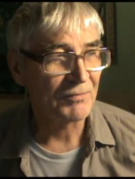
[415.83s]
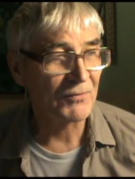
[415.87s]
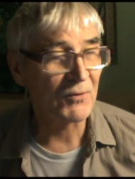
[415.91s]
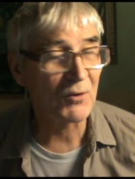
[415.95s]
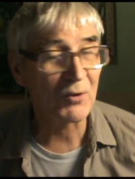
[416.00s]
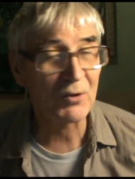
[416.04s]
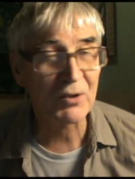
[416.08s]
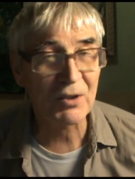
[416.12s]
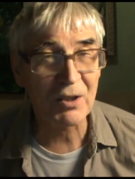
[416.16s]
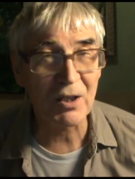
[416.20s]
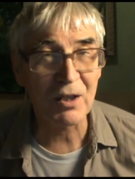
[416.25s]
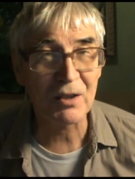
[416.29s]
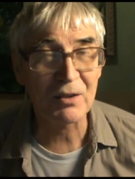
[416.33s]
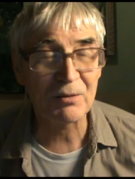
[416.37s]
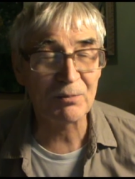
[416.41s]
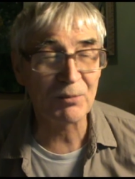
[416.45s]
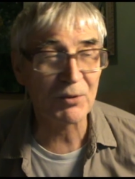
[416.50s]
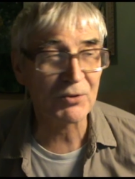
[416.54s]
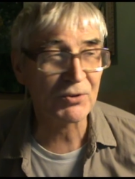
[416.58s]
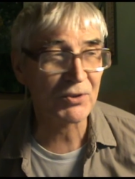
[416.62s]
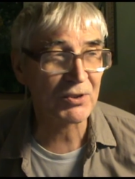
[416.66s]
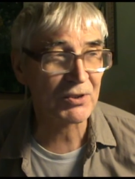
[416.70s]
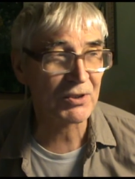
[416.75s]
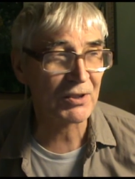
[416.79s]
Но как
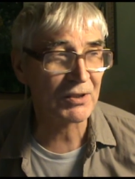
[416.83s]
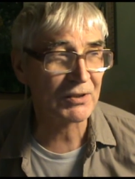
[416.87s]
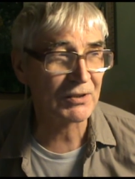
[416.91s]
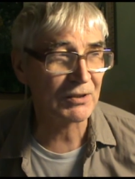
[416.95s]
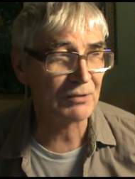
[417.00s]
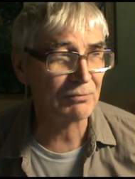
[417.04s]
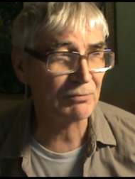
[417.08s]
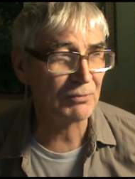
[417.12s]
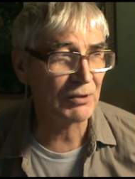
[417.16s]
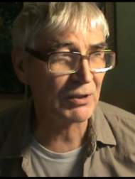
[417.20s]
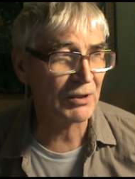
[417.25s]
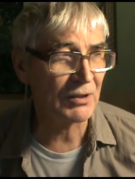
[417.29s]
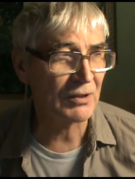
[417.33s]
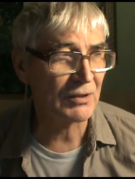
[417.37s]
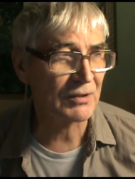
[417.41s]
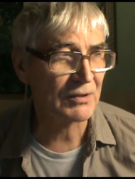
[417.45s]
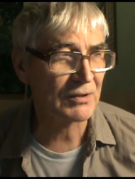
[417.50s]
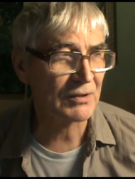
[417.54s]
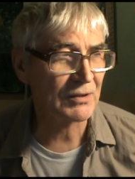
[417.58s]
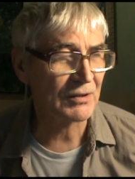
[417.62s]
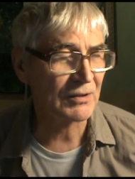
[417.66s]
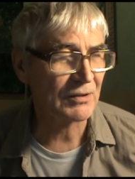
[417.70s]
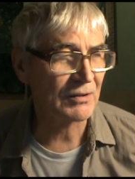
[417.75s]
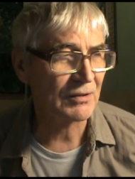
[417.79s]
можно с этим
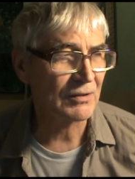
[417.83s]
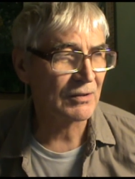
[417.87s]
мириться?